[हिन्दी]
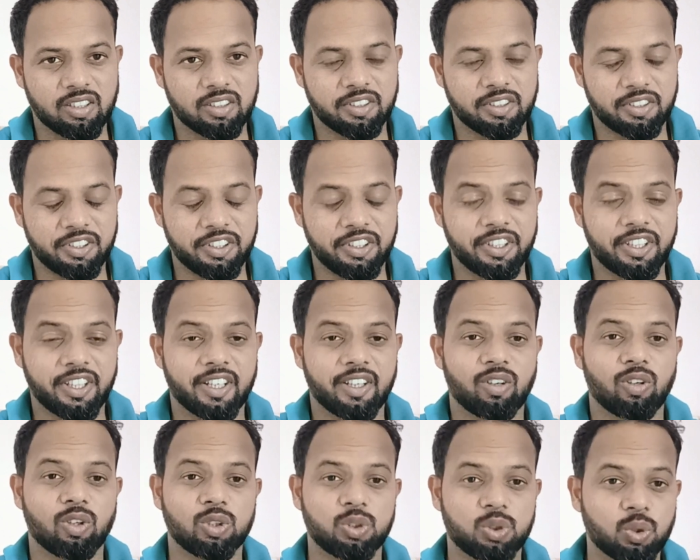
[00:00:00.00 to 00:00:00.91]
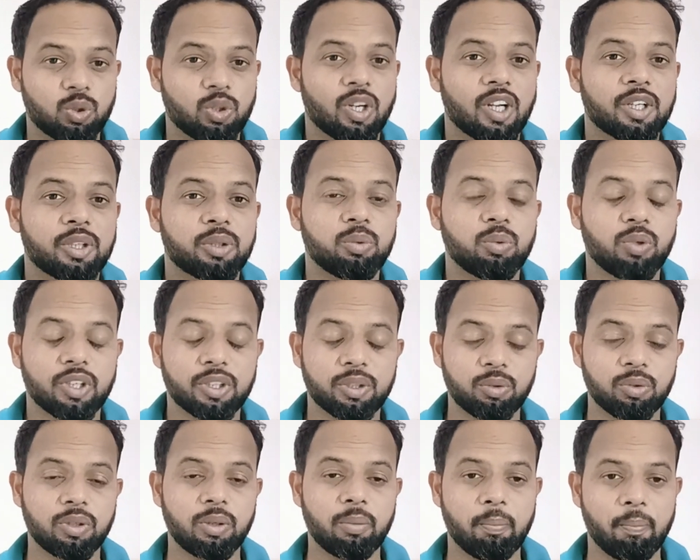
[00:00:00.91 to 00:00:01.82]
ठीक है और जुड़ना क्यों है
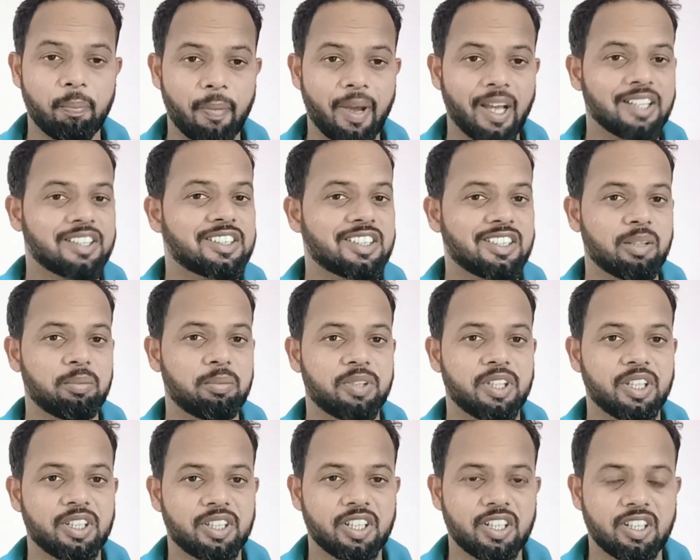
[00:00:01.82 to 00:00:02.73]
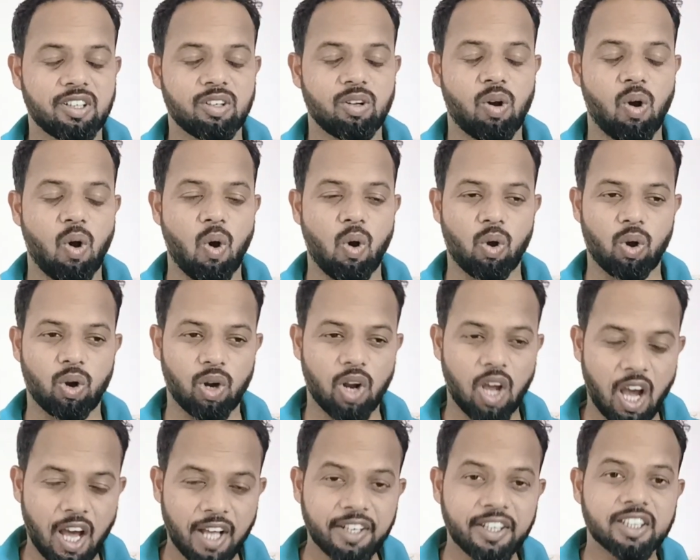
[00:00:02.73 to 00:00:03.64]
क्योंकि मैच के अपडेटेड और
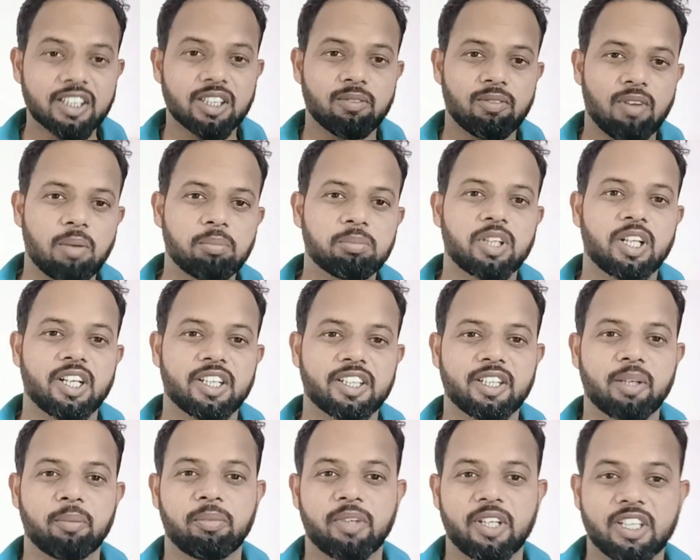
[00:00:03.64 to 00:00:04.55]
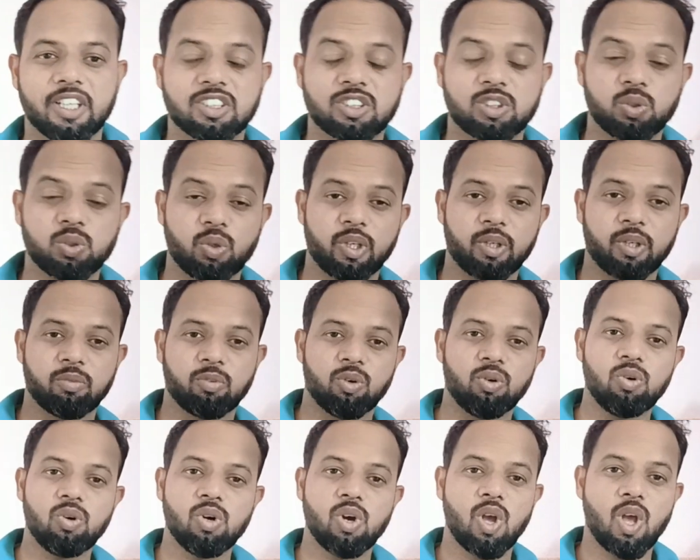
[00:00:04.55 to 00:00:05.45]
अन्य तमाम तरह के अपडेट्स जो है
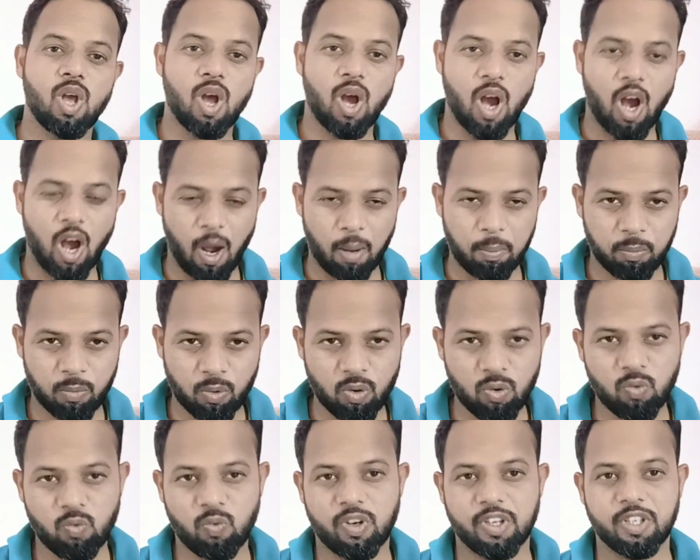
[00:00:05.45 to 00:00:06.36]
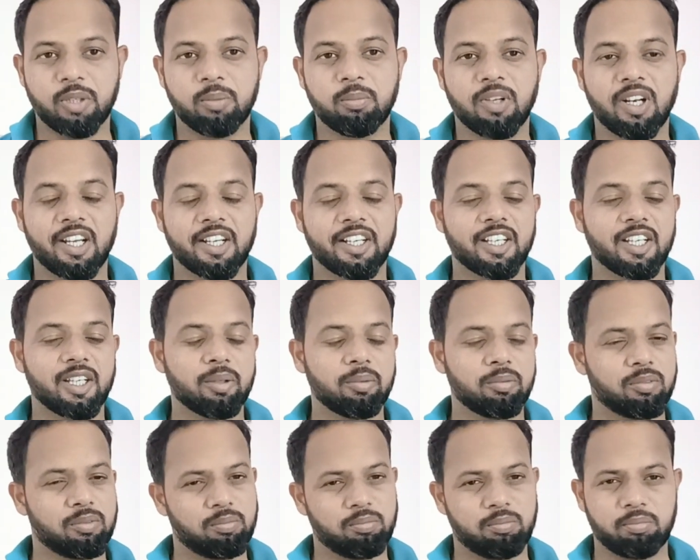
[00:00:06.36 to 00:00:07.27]
वो आपको वहीं मिलेंगे
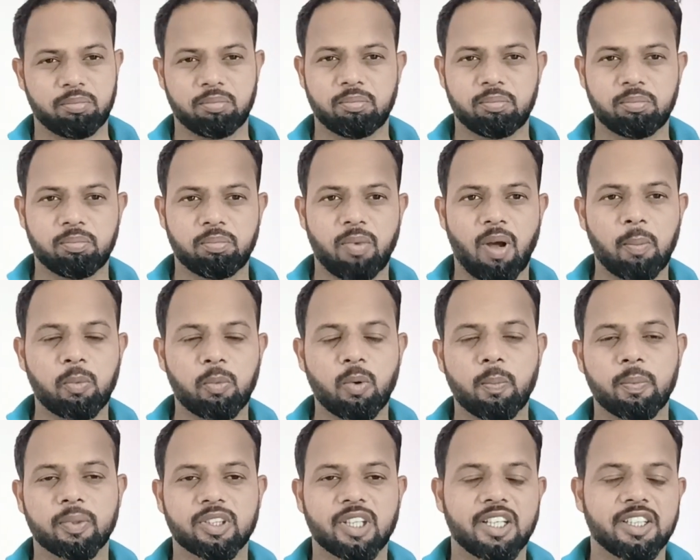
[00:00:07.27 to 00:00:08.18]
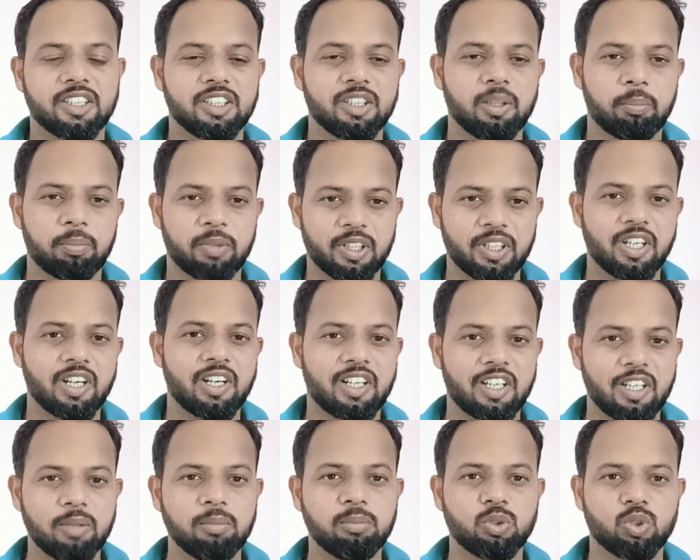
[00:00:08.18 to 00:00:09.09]
तो आपको पता है कि अपडेटेड
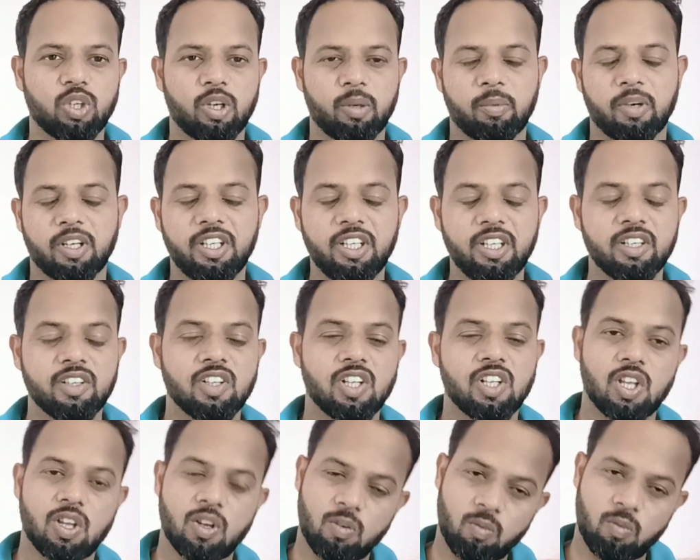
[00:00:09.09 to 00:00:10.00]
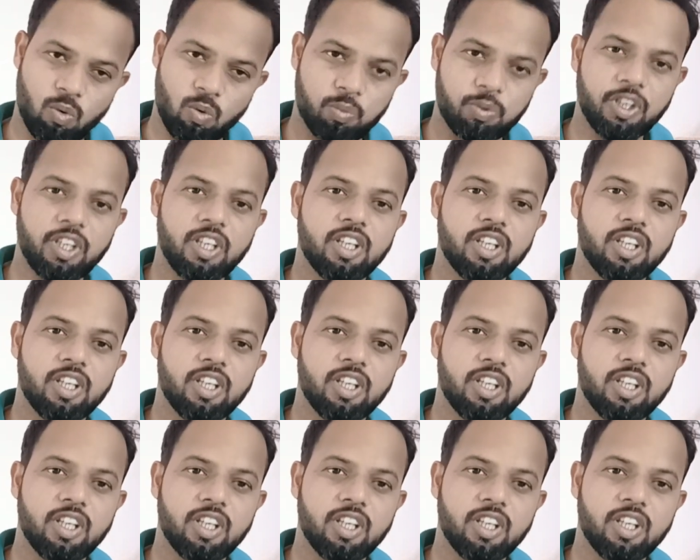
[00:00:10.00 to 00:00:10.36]
टीम जो है हमारी वो भी